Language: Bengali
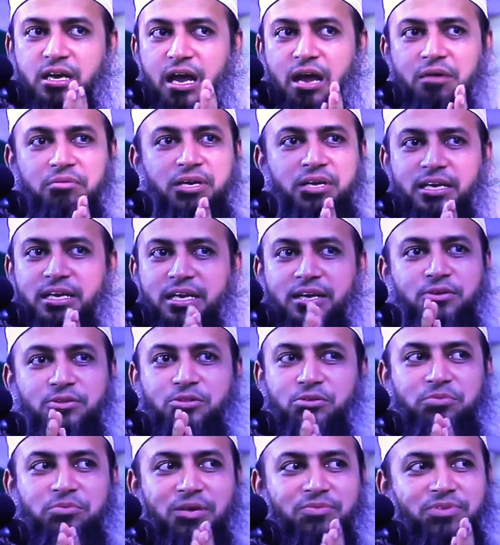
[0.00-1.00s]
আমারে কেন
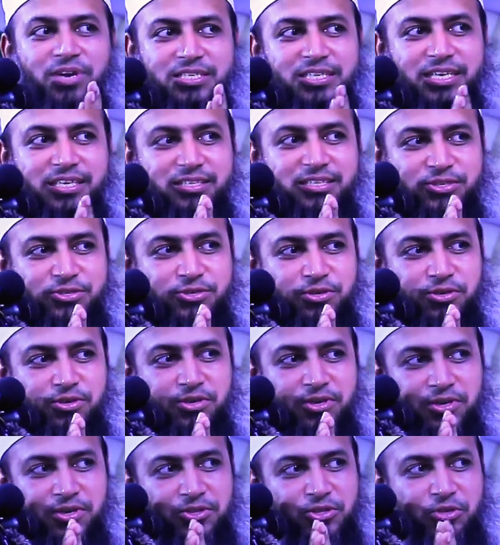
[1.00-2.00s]
তোমরা ফাঁসাইতেছ
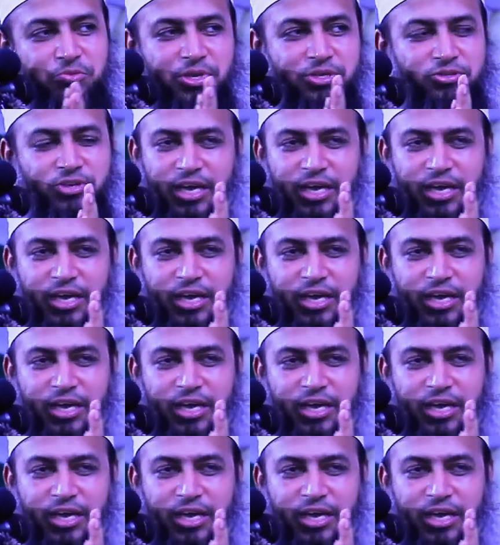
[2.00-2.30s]
তোমরা